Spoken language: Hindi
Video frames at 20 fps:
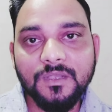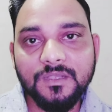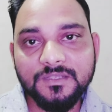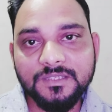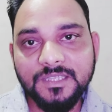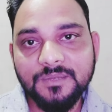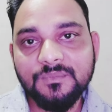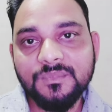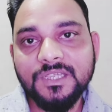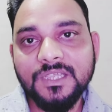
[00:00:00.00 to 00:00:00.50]

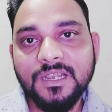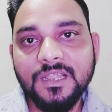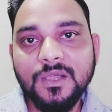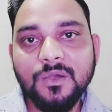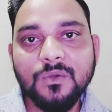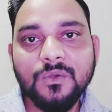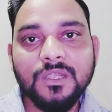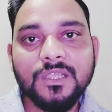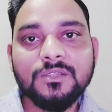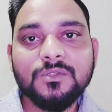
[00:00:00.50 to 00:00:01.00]
सिम
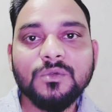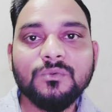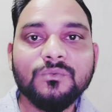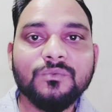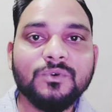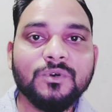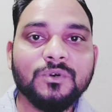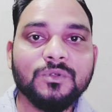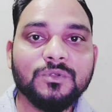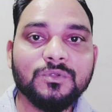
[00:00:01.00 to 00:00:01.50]
चलाओगे तो
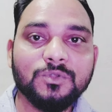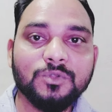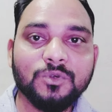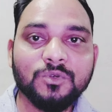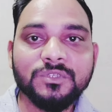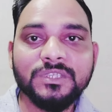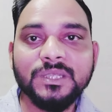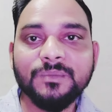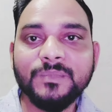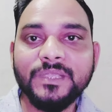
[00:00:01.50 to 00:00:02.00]
वो दो
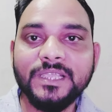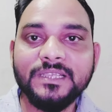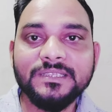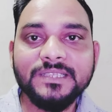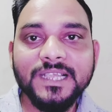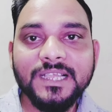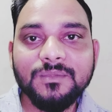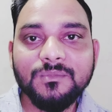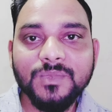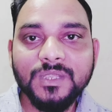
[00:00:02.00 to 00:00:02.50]
सिम एक
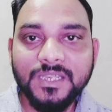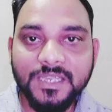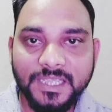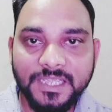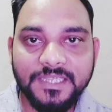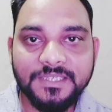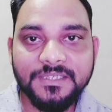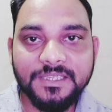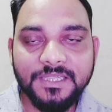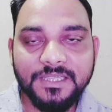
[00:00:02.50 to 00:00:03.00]
साथ में
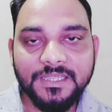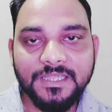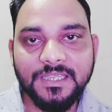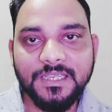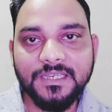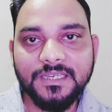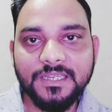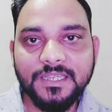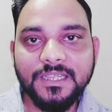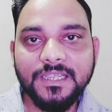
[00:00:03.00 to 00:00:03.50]
नहीं चलते
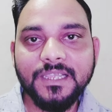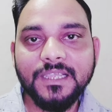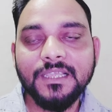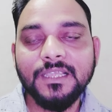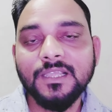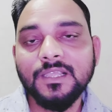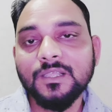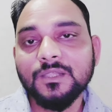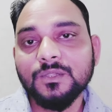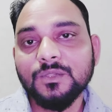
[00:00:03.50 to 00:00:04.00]
हैं ठीक है
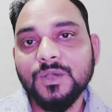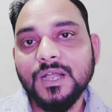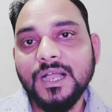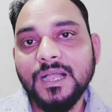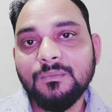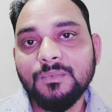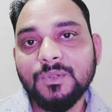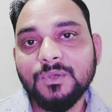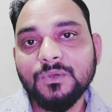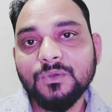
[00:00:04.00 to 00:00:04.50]
तो
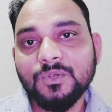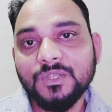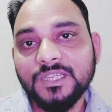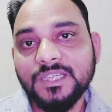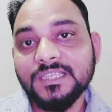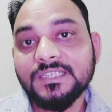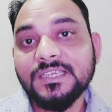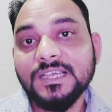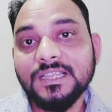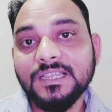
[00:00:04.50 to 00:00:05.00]
आप लोगों को
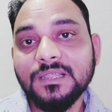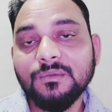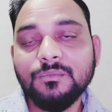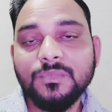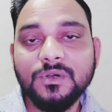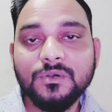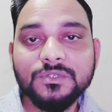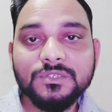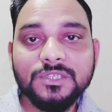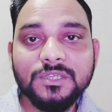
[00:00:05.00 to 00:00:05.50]
ये जानना
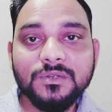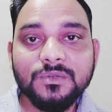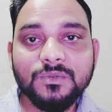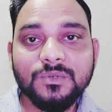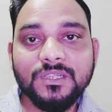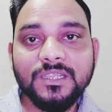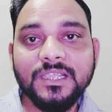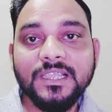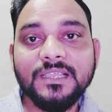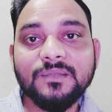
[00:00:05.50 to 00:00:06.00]
बहुत
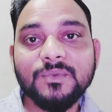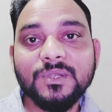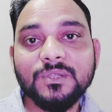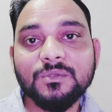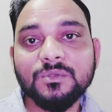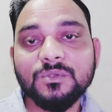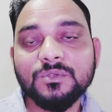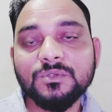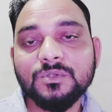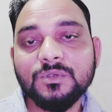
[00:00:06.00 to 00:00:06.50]
ज़रूरी है मेरे
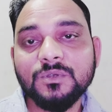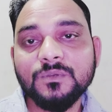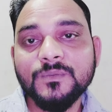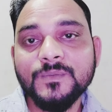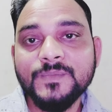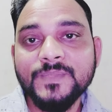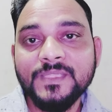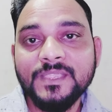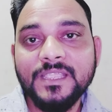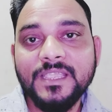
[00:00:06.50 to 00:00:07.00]
दोस्तों
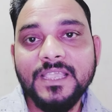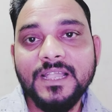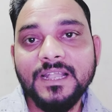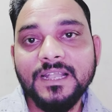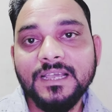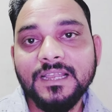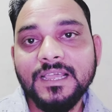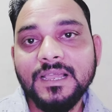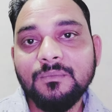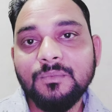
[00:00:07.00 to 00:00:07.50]
कि
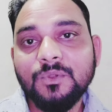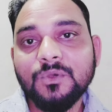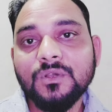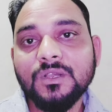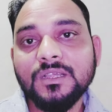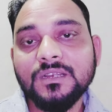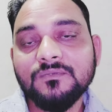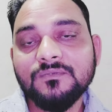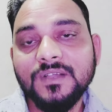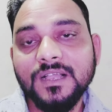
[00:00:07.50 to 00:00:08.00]
अगर आप लोग
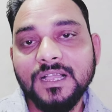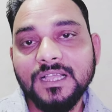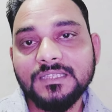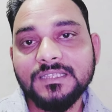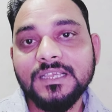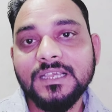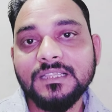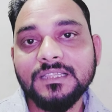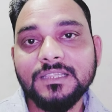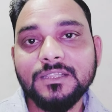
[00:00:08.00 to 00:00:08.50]
अगर वहाँ
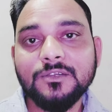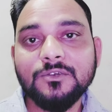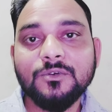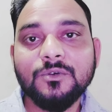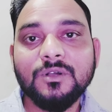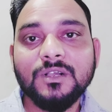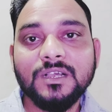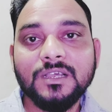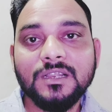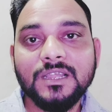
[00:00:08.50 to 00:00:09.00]
जाते हो
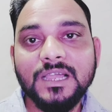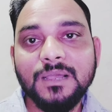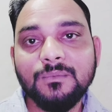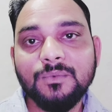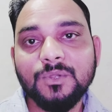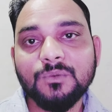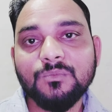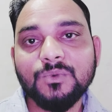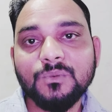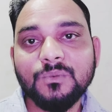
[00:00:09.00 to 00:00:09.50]
अगर आप
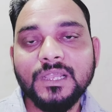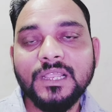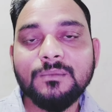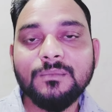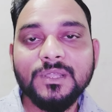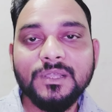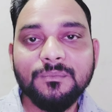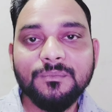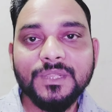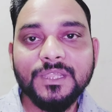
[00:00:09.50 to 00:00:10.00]
लोग मोबाइल
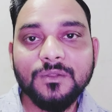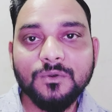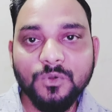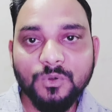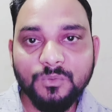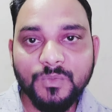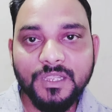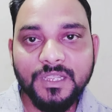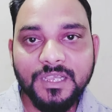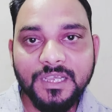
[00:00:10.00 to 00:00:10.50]
में अपना
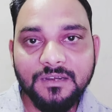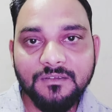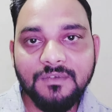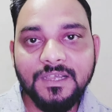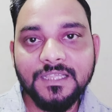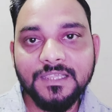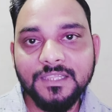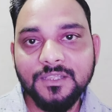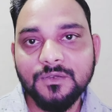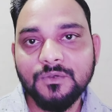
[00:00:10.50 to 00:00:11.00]
रोमिंग
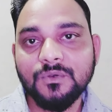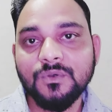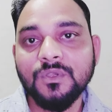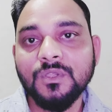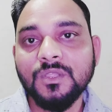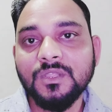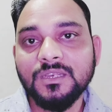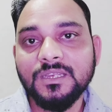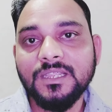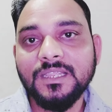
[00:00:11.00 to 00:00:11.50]
करवाते हो
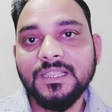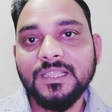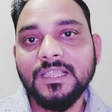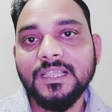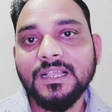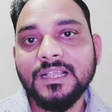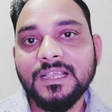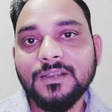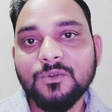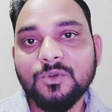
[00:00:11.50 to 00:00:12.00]
ठीक है
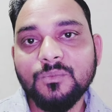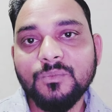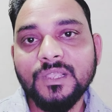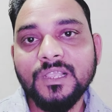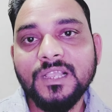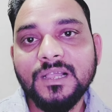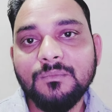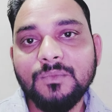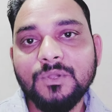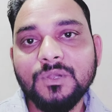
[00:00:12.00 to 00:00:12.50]
अगर रोमिंग
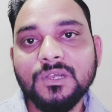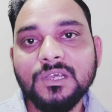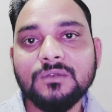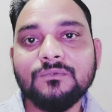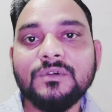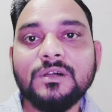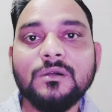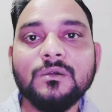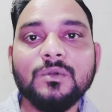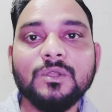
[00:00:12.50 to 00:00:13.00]
आप लोग
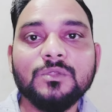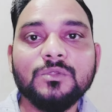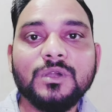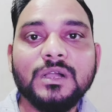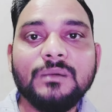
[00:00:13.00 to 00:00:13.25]
करवाओगे तो